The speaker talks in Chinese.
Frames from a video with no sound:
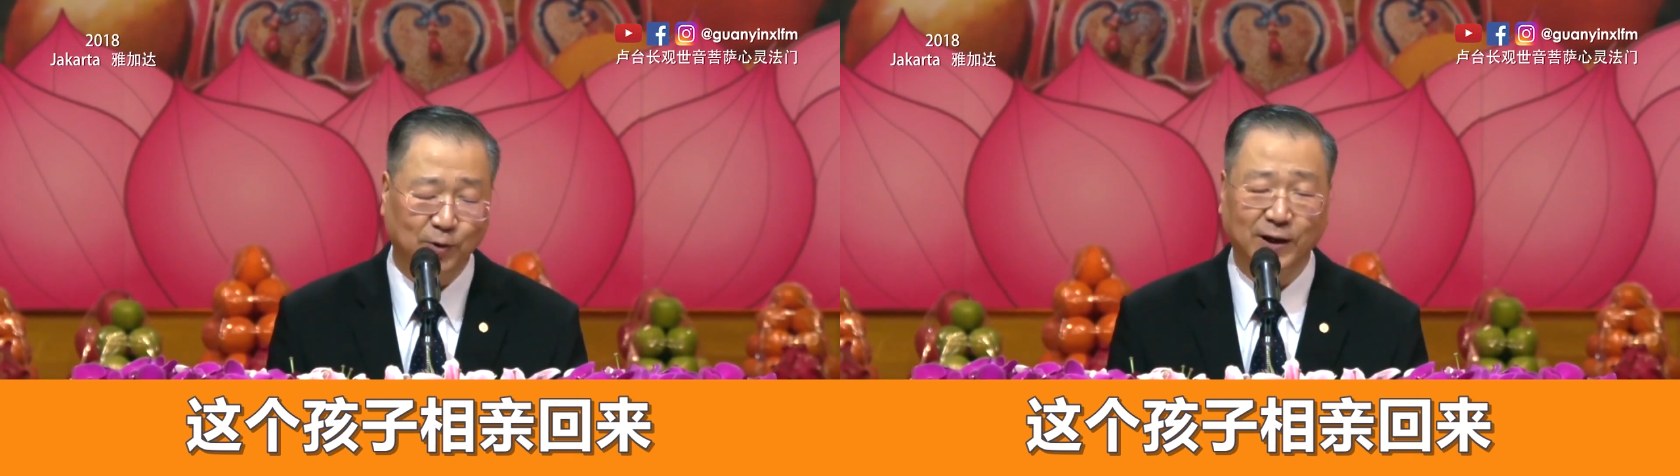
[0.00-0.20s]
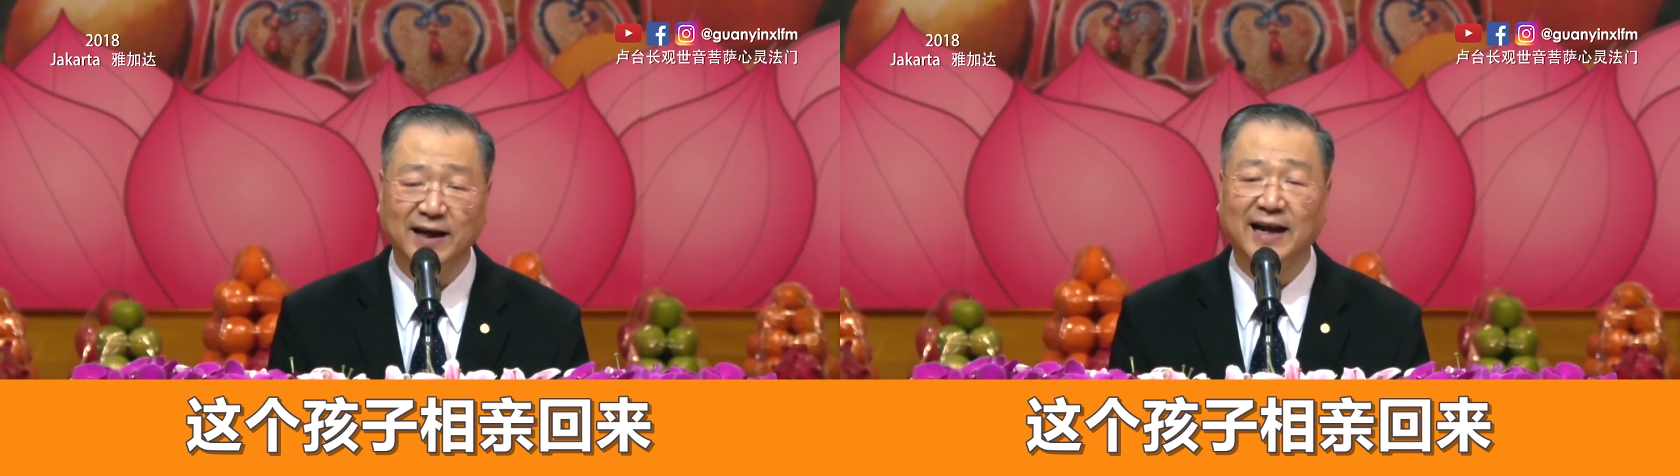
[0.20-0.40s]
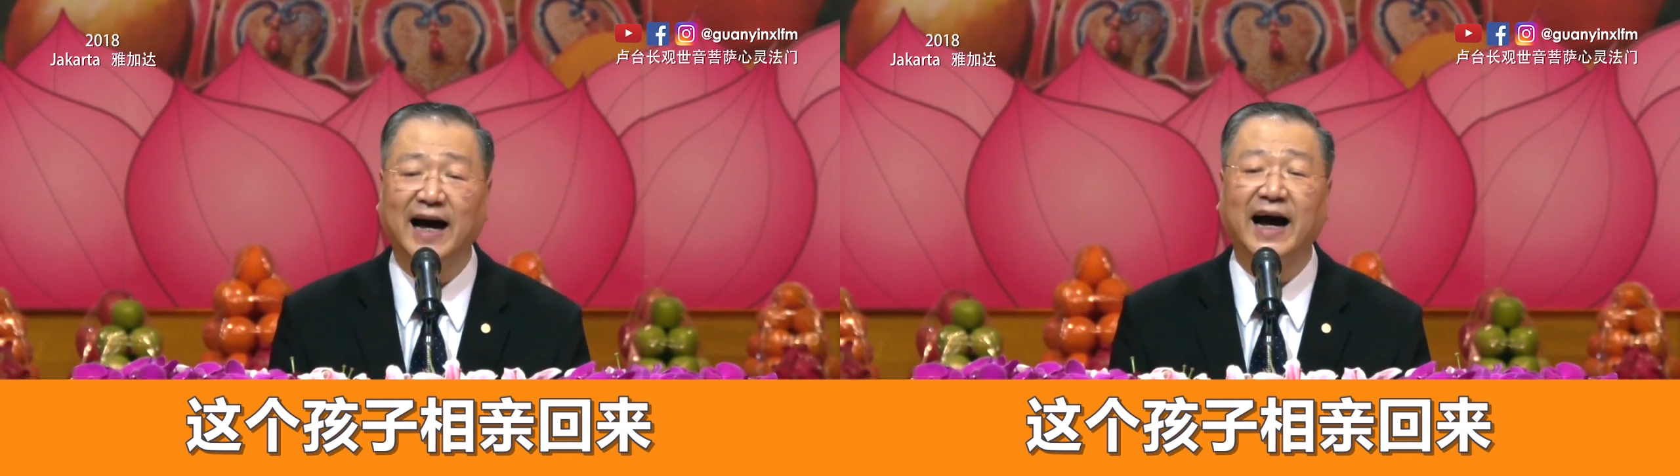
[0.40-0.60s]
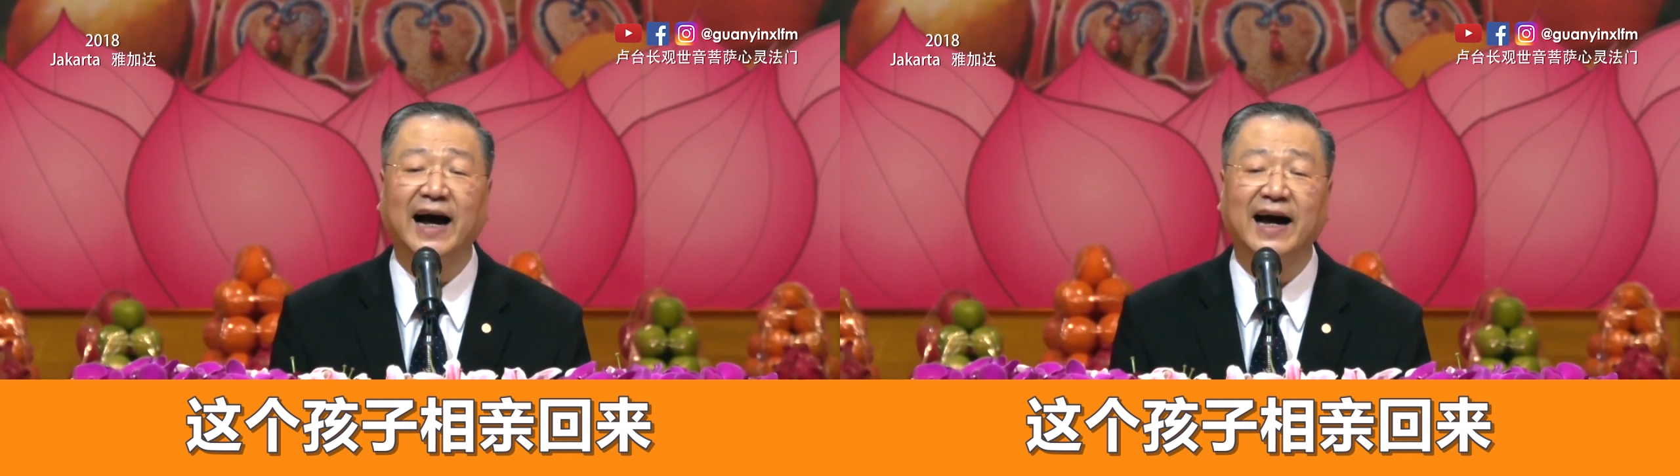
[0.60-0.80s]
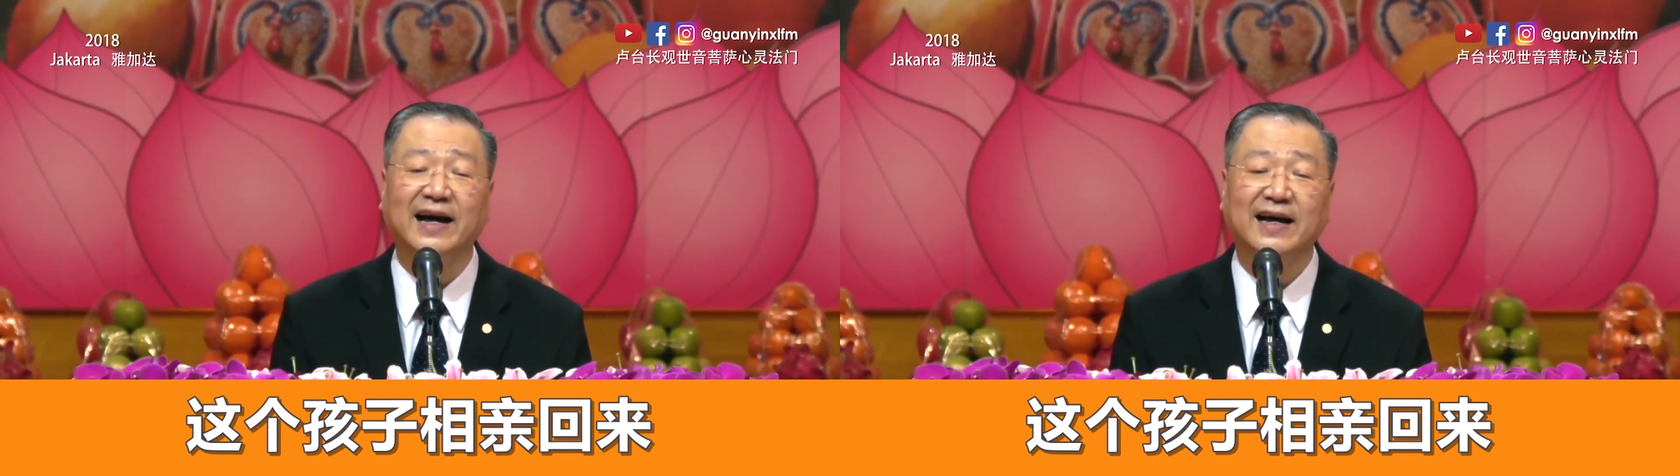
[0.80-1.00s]
回
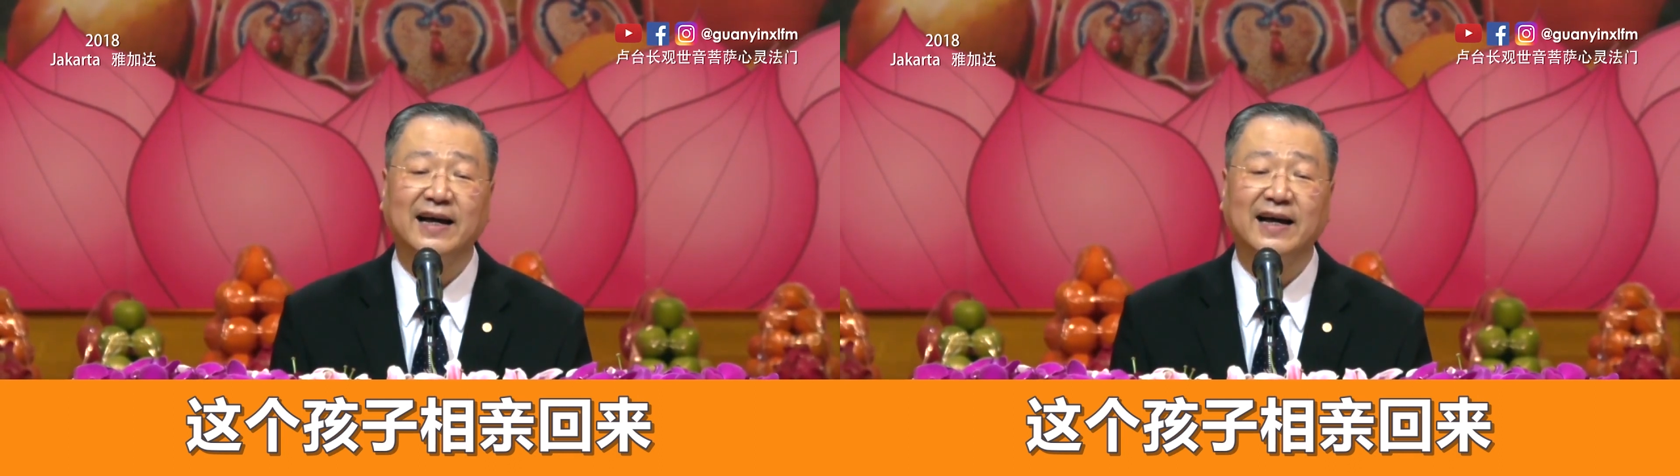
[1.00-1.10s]
来，